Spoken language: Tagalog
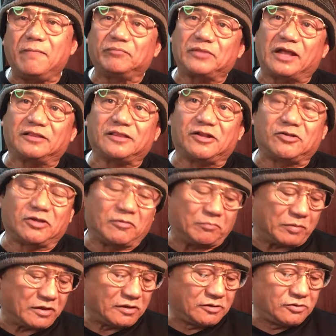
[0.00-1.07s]
Tatanungin
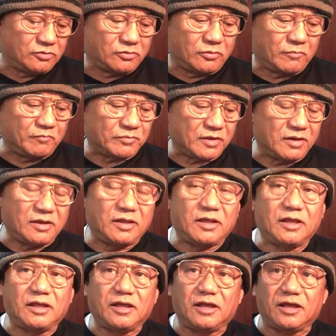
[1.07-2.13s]
pa ninyo.
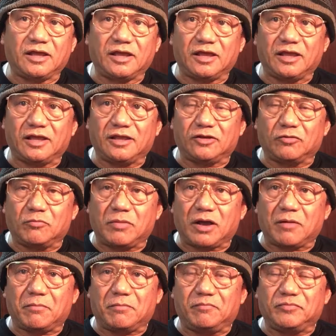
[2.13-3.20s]
Eh, yung
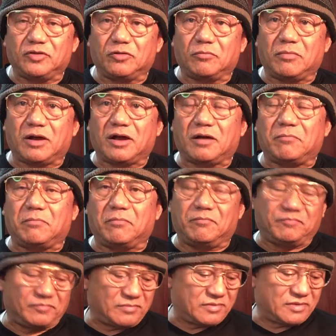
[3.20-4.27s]
mga, yung mga
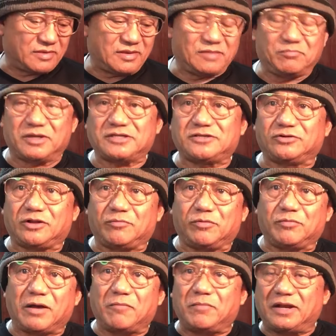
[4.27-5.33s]
basyo na
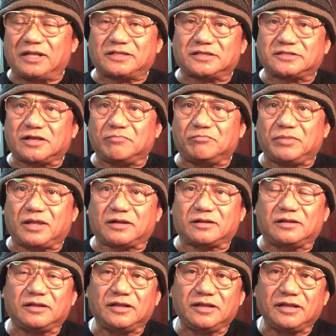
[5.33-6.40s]
bumabalik sa chamber.